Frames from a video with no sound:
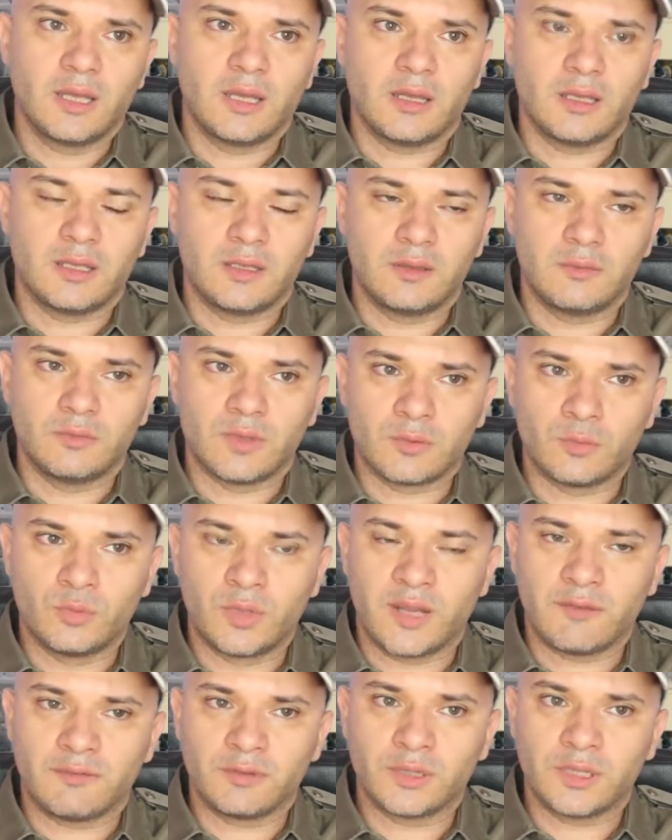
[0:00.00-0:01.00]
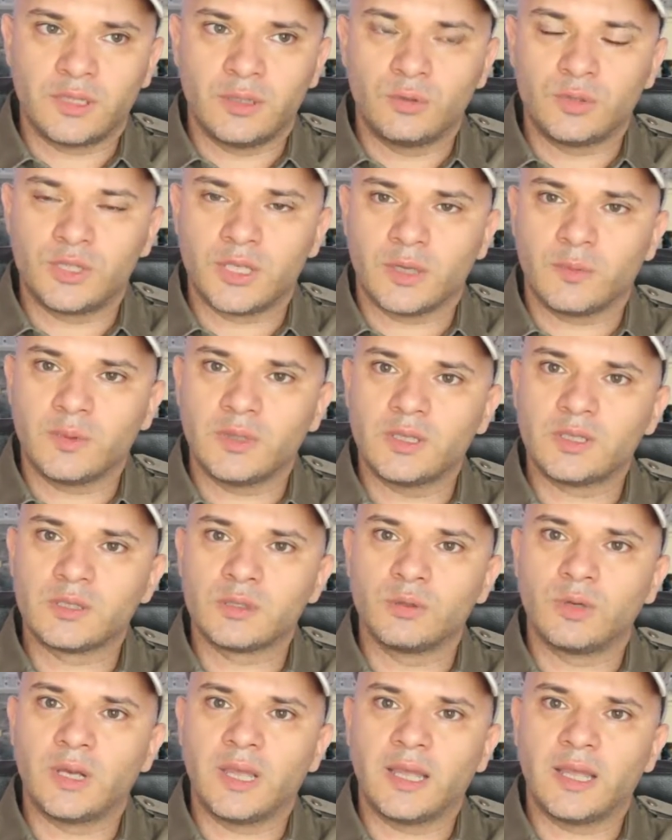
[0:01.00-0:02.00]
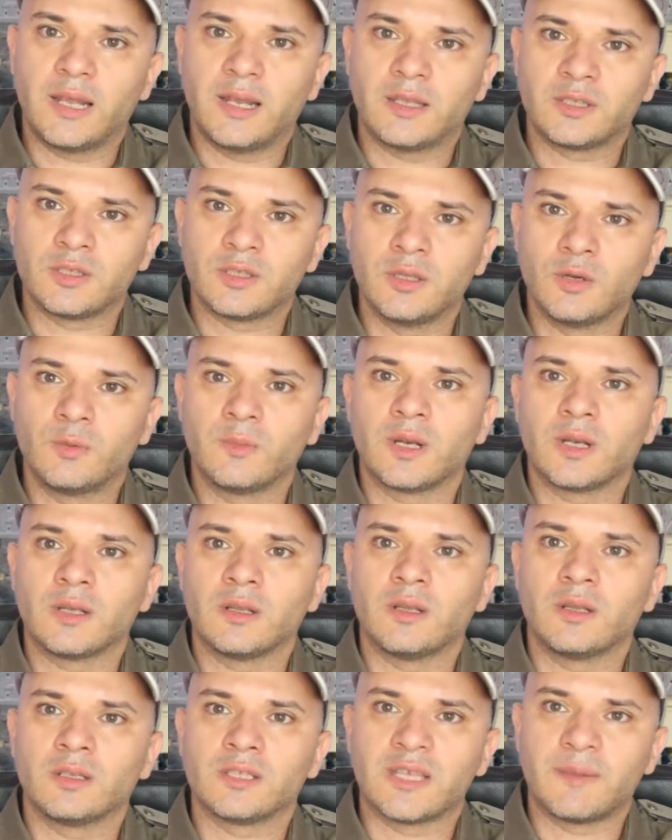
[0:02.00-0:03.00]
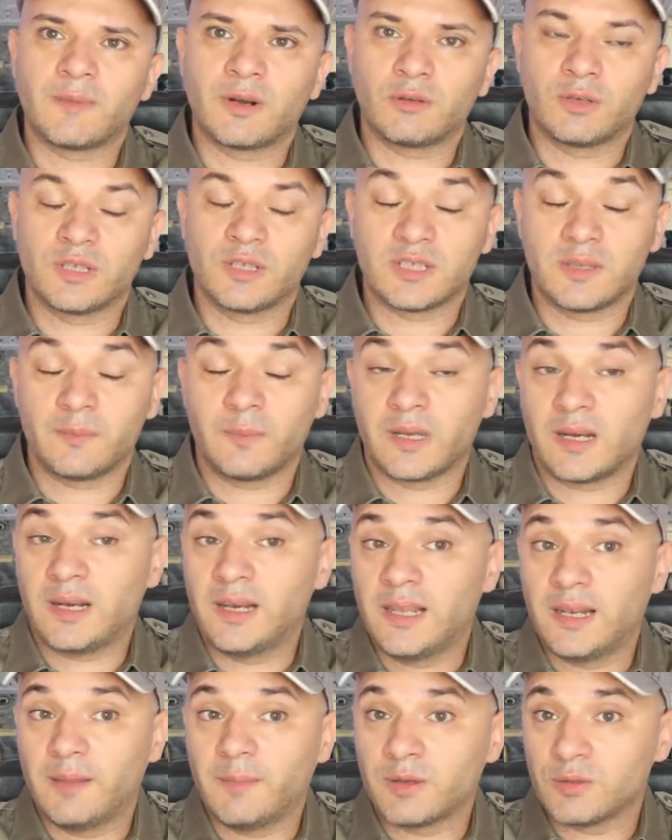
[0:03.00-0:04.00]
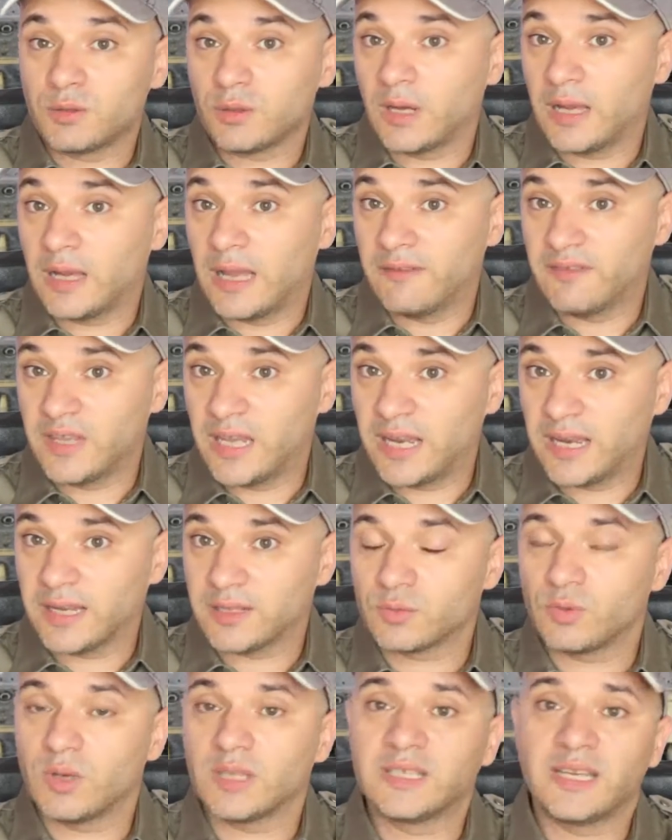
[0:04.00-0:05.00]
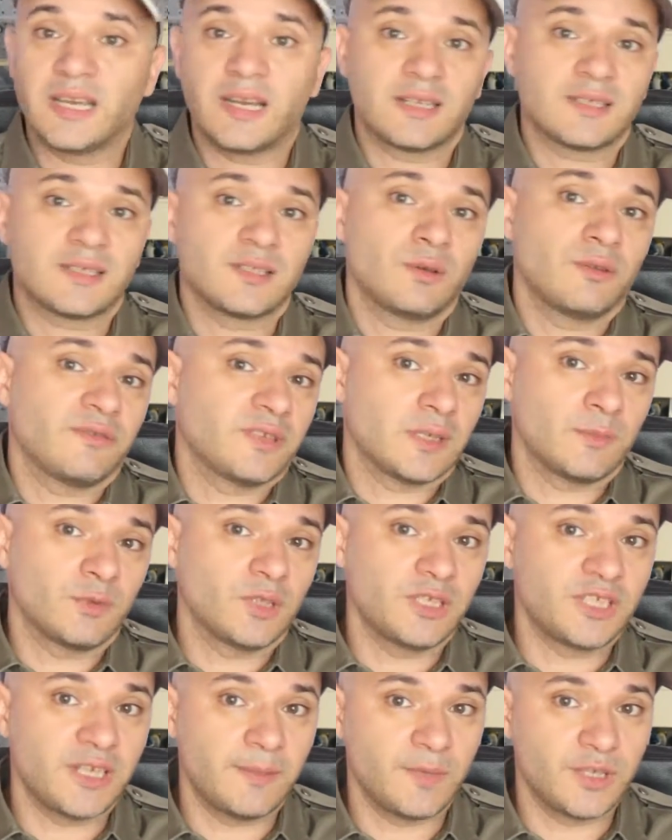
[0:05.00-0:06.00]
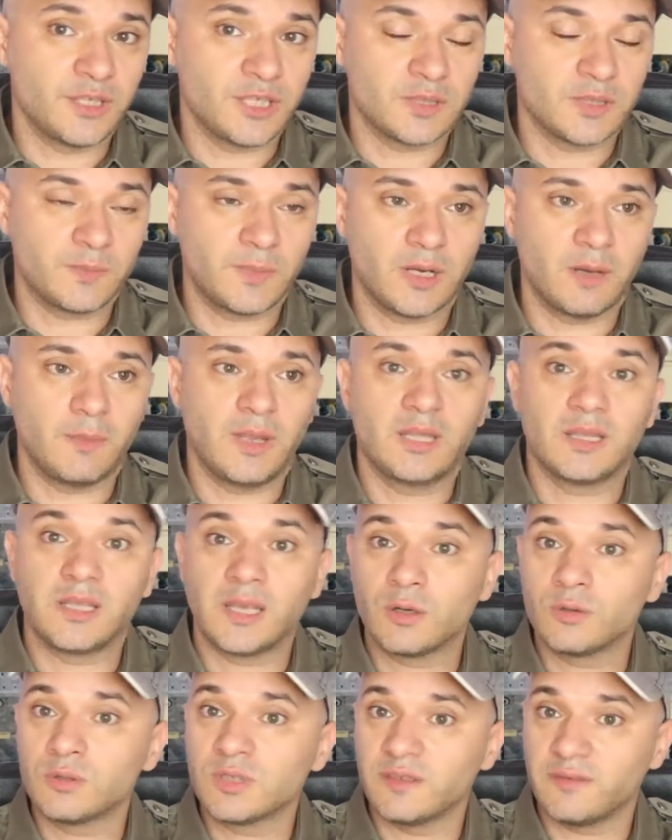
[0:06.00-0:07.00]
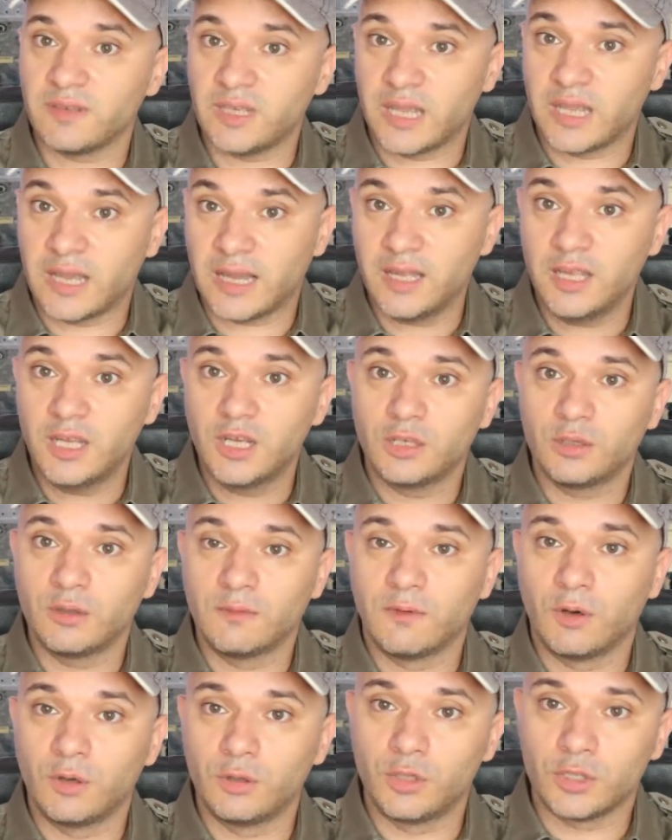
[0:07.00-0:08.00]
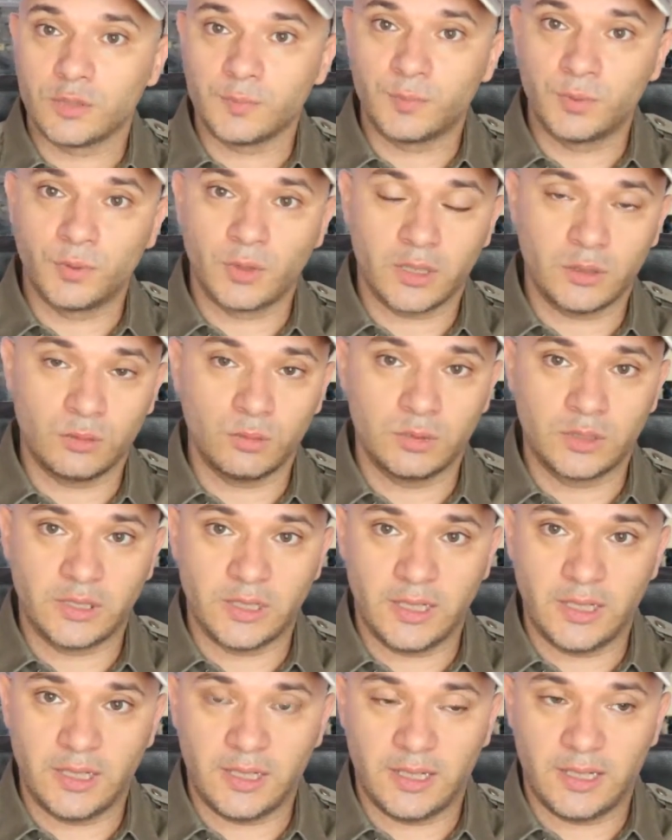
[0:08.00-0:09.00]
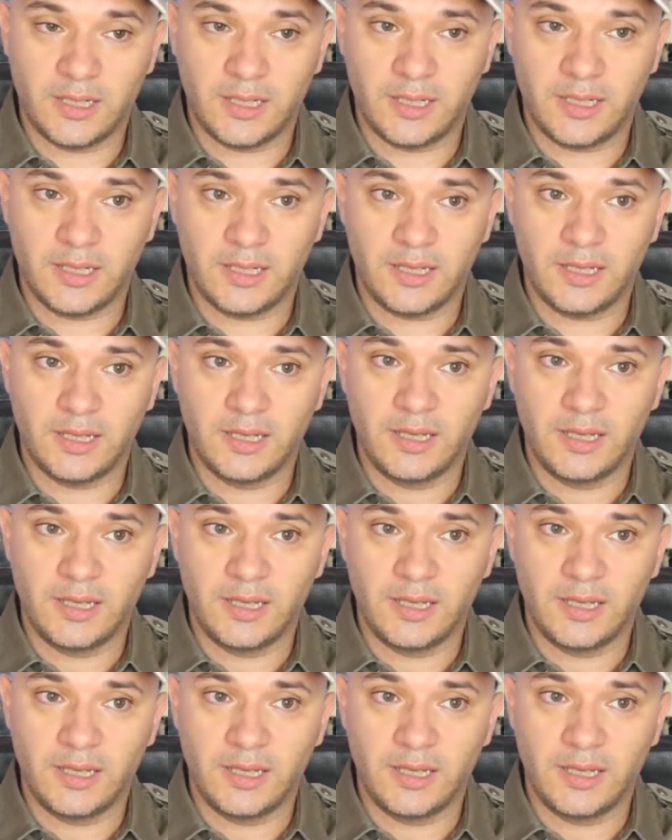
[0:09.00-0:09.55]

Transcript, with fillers: eh, un'unica fonte di luce, quindi il sole, le, le ombre eh, sembrano essere parallele, ma questo avviene anche sulla Terra se noi facciamo dei semplici esperimenti e così via. Non voglio esporre tutte le, le,